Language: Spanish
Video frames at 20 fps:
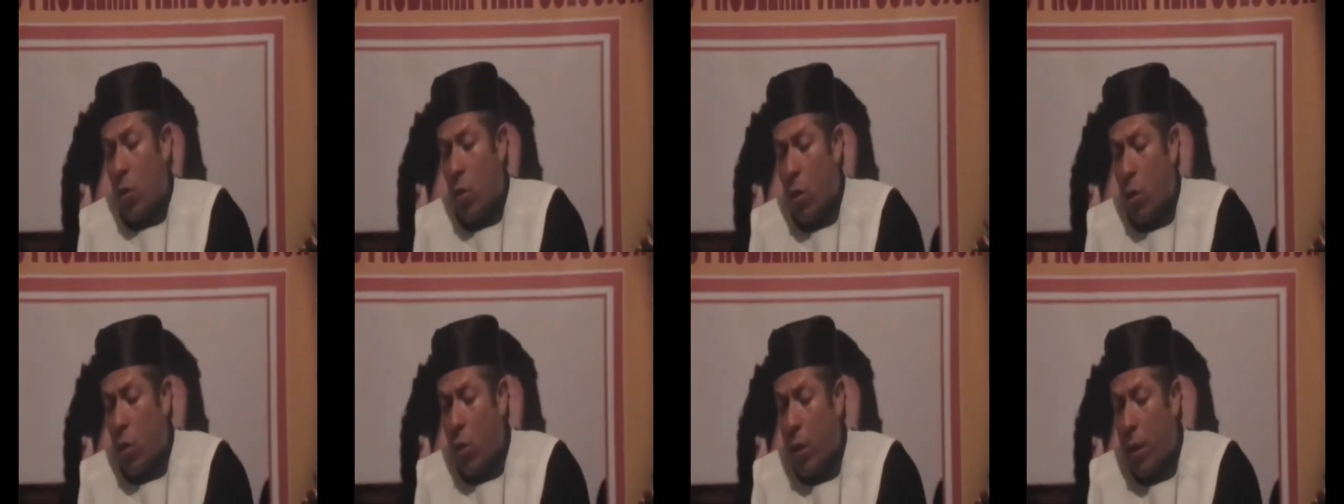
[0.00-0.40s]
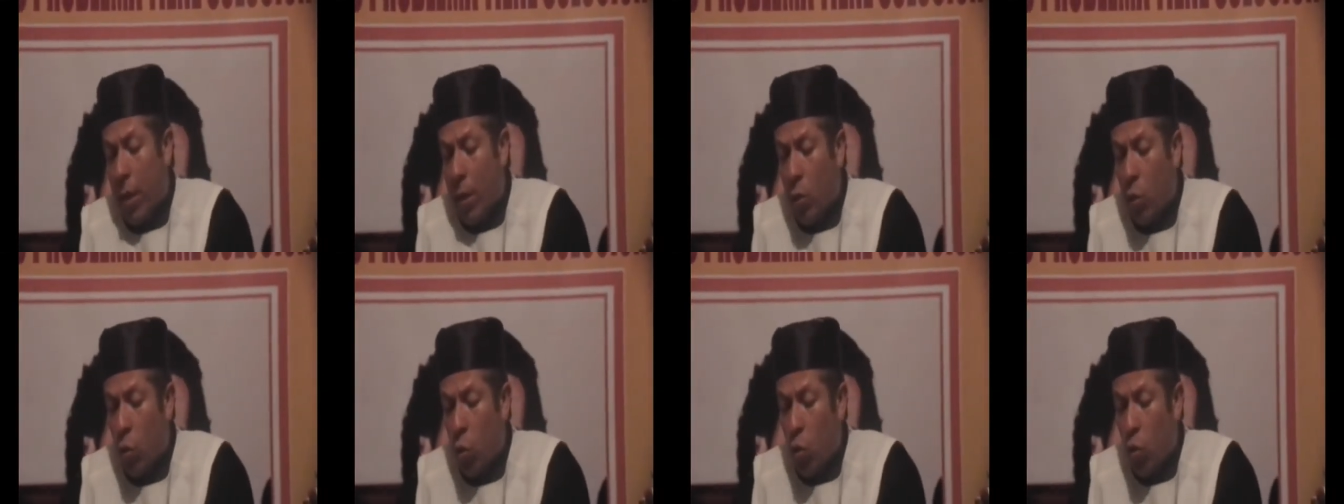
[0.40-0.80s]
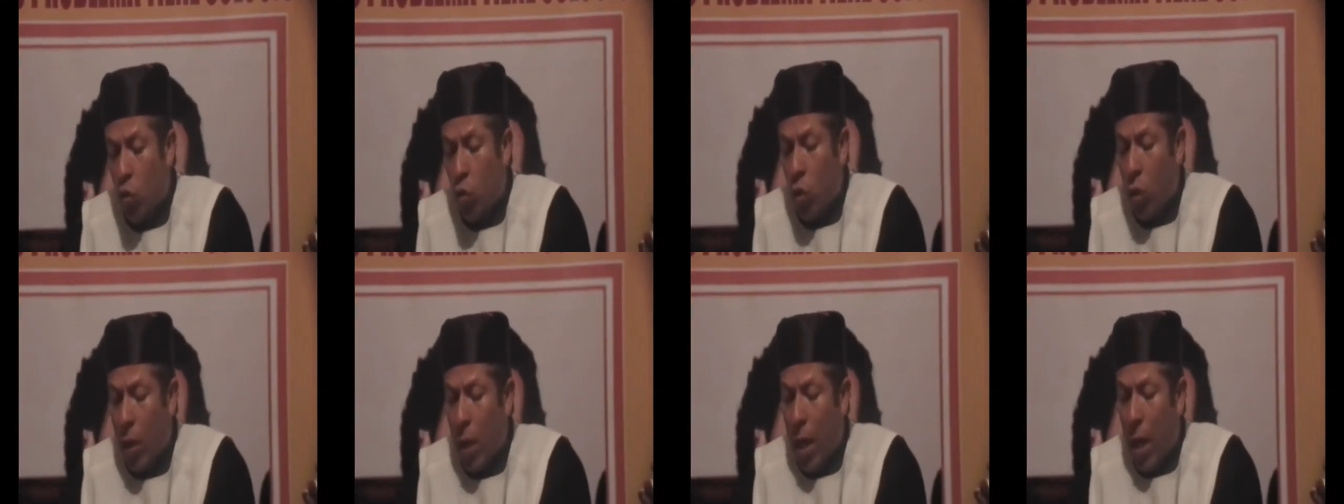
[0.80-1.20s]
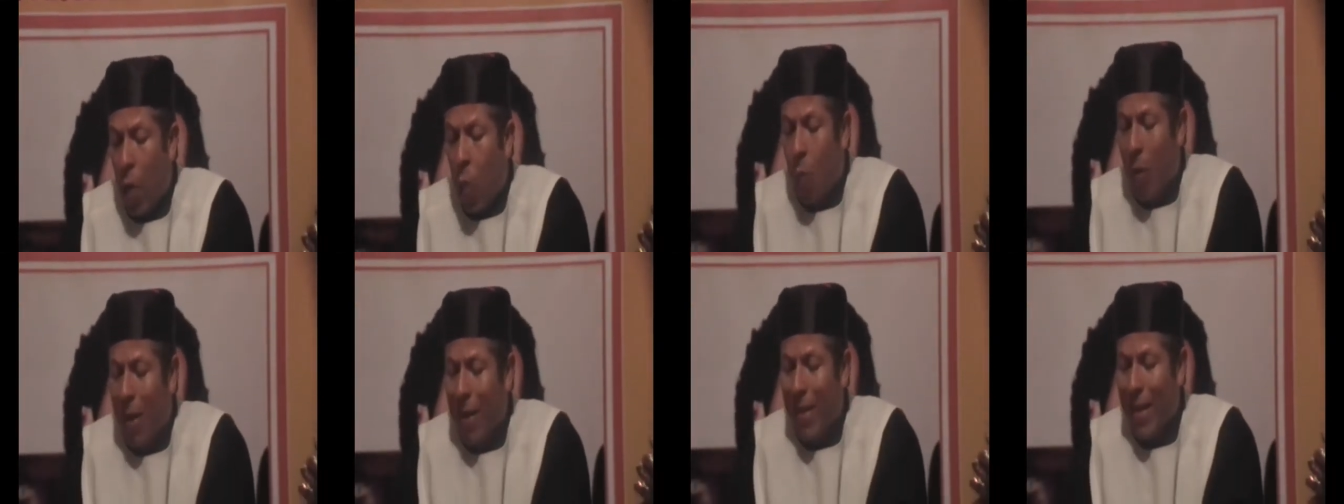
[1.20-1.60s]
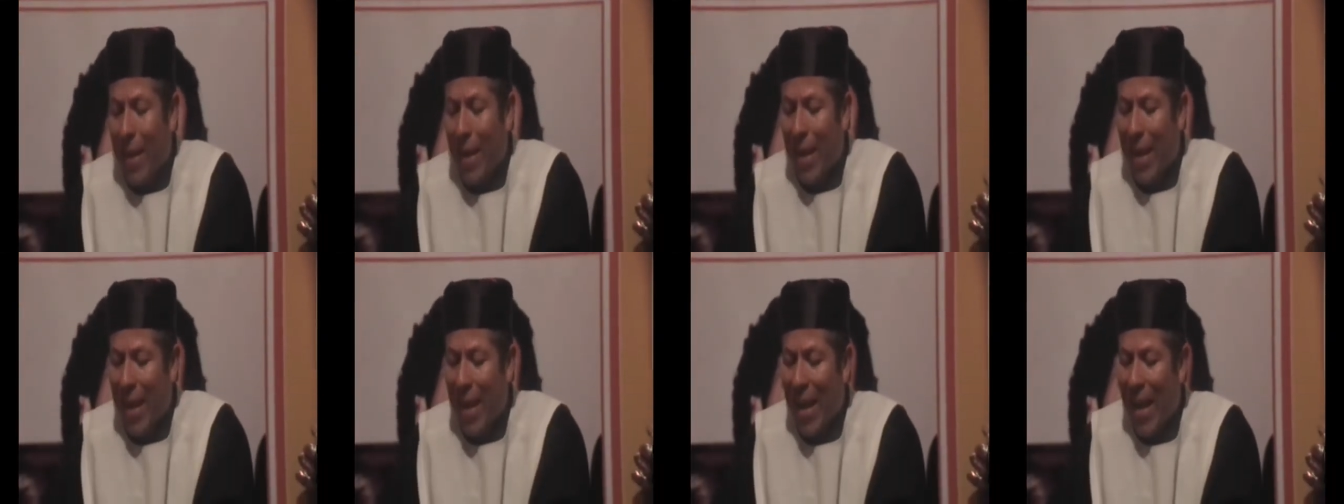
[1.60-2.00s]
Yo le doy la solución a
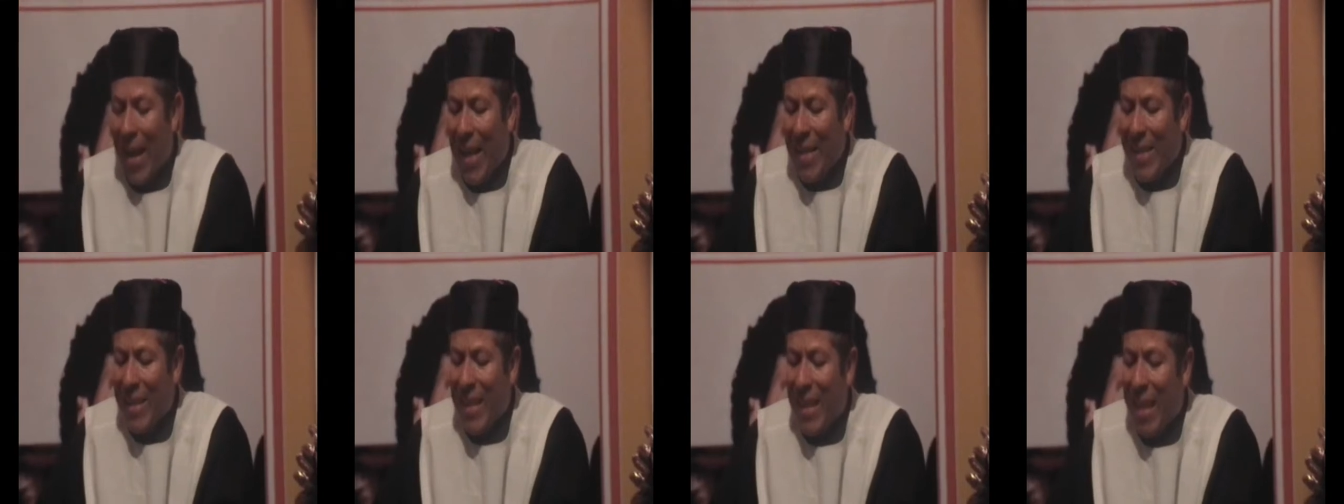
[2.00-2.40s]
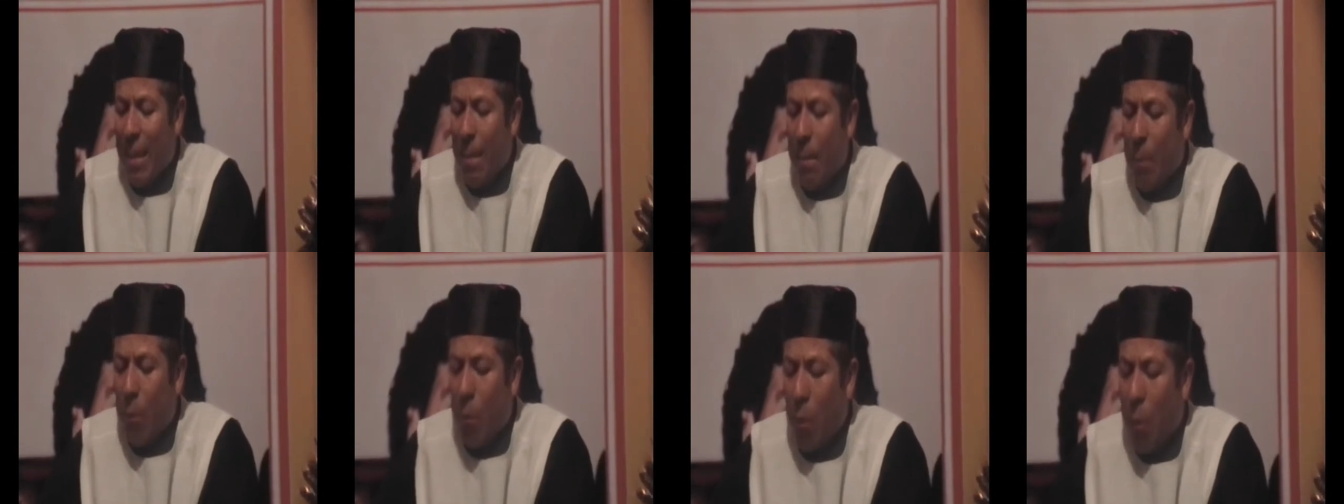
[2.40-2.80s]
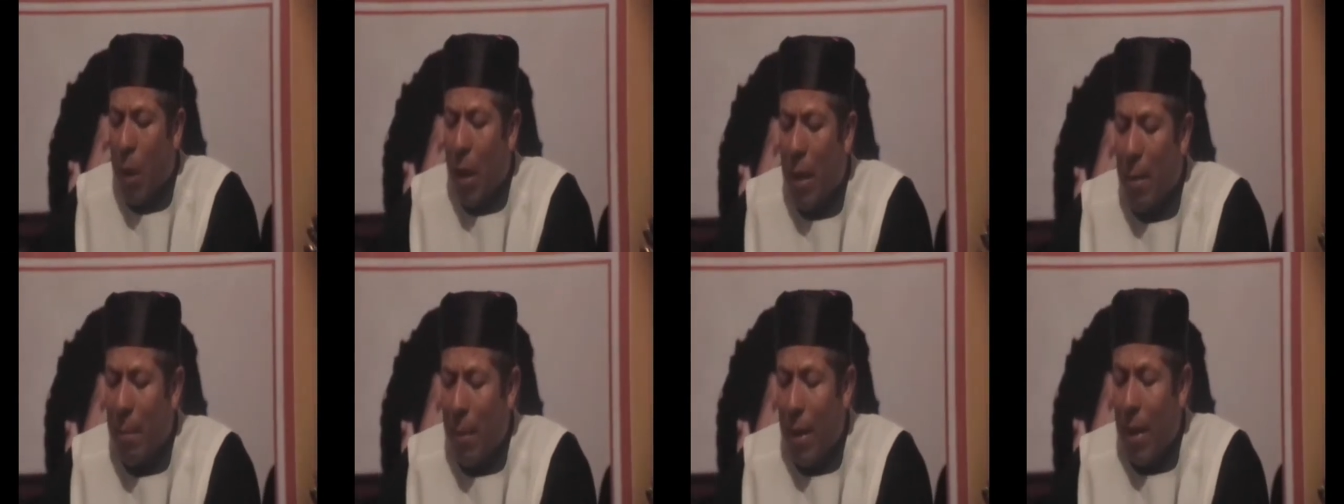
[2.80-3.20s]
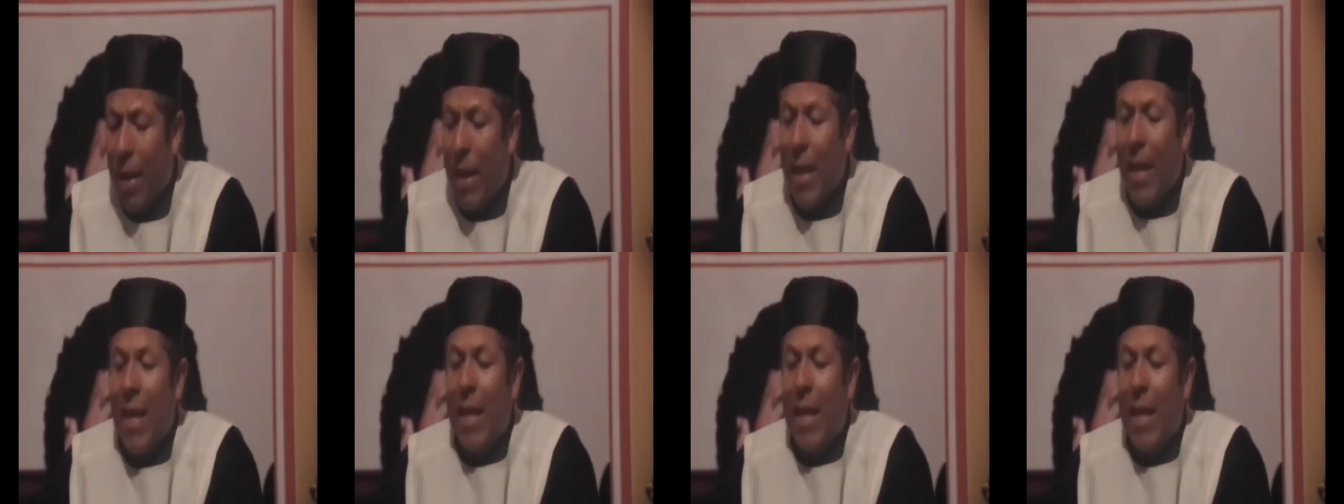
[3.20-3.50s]
cualquier clase de problema.